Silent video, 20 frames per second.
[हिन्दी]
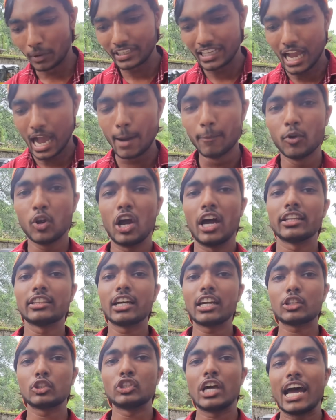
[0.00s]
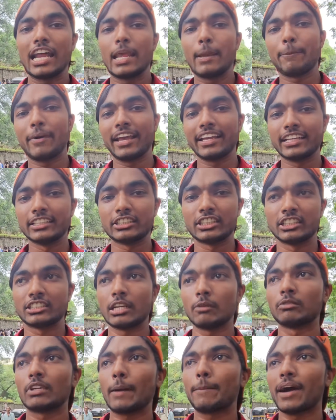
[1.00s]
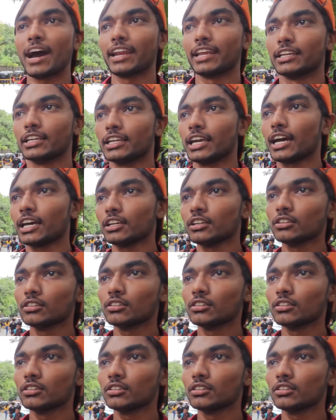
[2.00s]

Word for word: भैया हम लोग अंदर तो जा नहीं पाएंगे सिस्टम क्या फाड़ेंगे यार